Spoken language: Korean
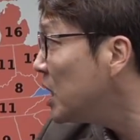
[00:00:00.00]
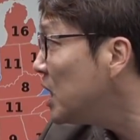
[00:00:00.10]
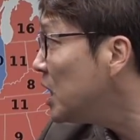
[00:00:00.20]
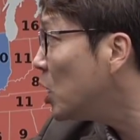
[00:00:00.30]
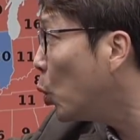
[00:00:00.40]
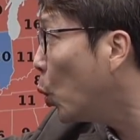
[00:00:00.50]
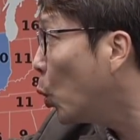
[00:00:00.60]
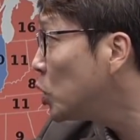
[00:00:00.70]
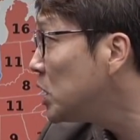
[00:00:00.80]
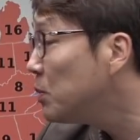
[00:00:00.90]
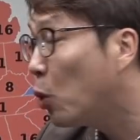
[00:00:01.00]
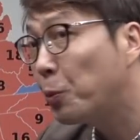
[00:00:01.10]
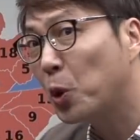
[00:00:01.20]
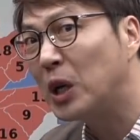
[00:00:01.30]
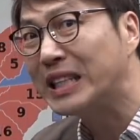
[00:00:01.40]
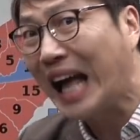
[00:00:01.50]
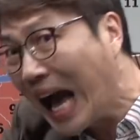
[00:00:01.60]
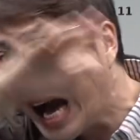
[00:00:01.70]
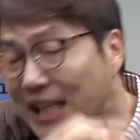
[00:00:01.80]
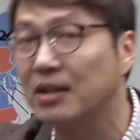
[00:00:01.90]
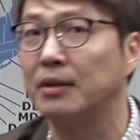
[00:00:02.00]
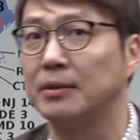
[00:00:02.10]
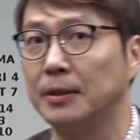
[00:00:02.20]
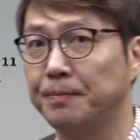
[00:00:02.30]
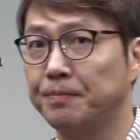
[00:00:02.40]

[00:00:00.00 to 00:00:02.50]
이 55표를 다 가져가는 거예요.